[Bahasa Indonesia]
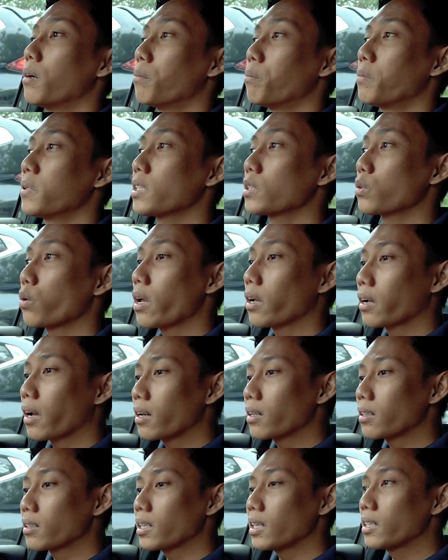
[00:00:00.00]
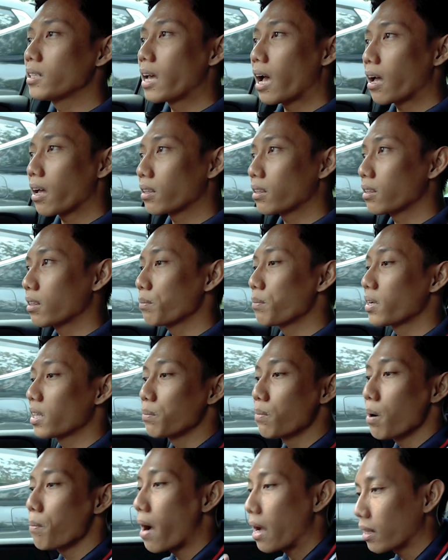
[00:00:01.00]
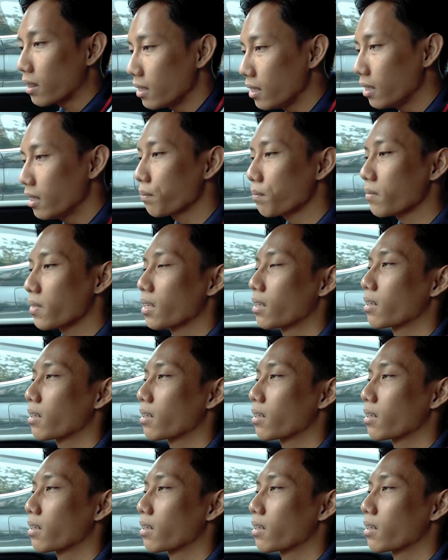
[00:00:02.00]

menyesuaikan tidak tiba-tiba mati.